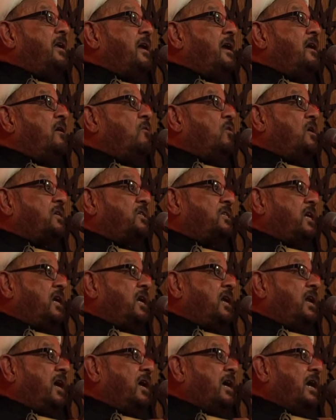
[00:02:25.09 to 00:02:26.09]
الى
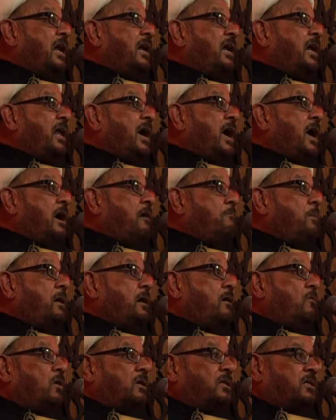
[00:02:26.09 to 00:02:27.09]
الوسيله خلاها
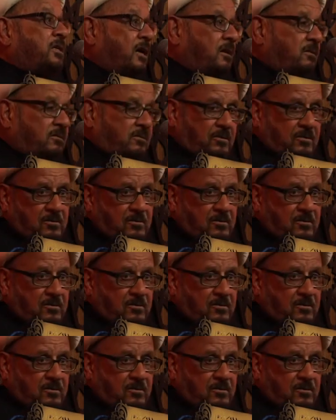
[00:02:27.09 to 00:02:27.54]
بالوسط